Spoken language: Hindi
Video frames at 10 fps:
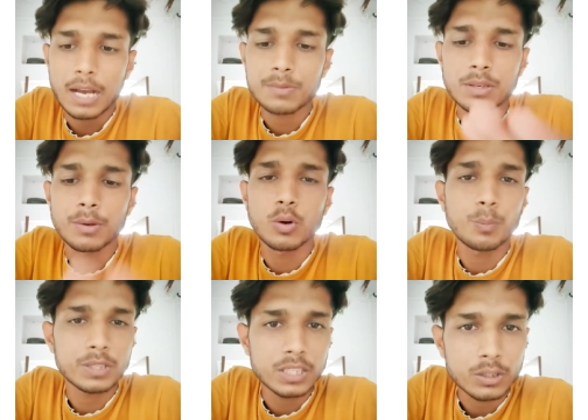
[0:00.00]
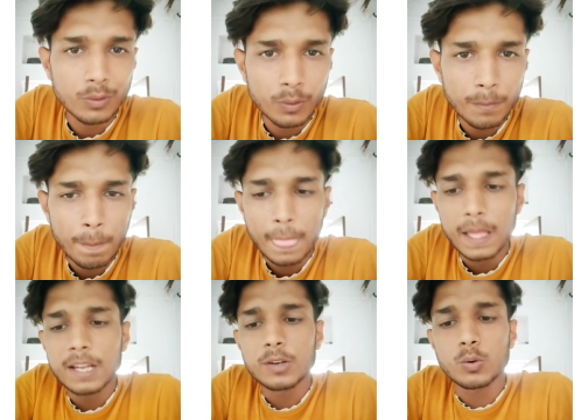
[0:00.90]
आप सभी उपस्थित हों
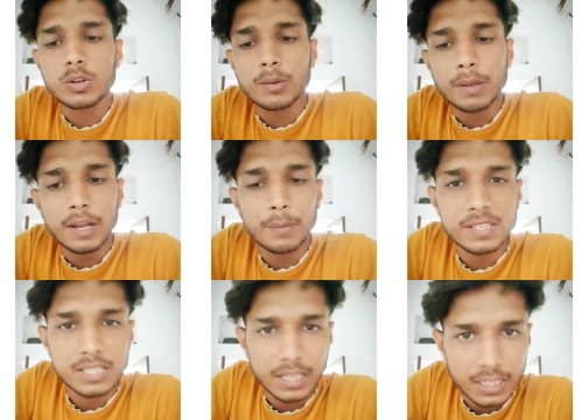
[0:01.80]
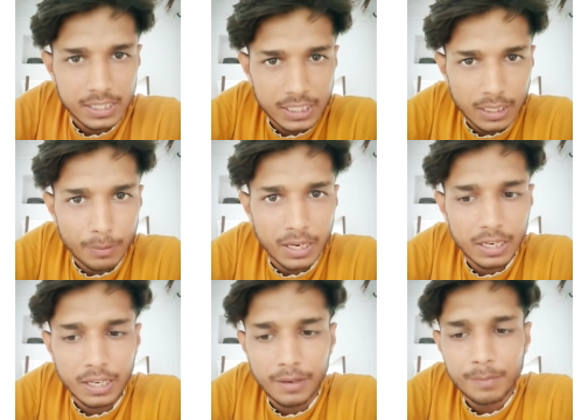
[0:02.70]
ट्विटर अभियान में ज़्यादा से ज़्यादा भाग
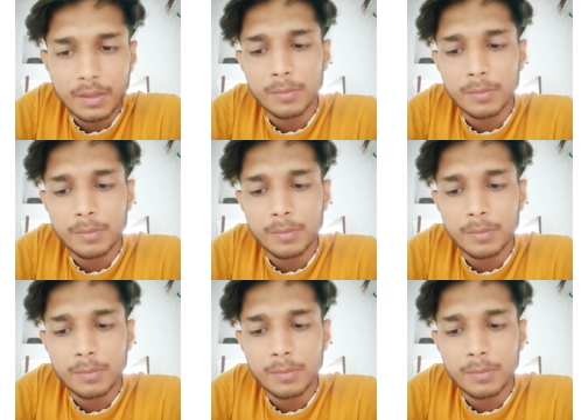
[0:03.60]
लें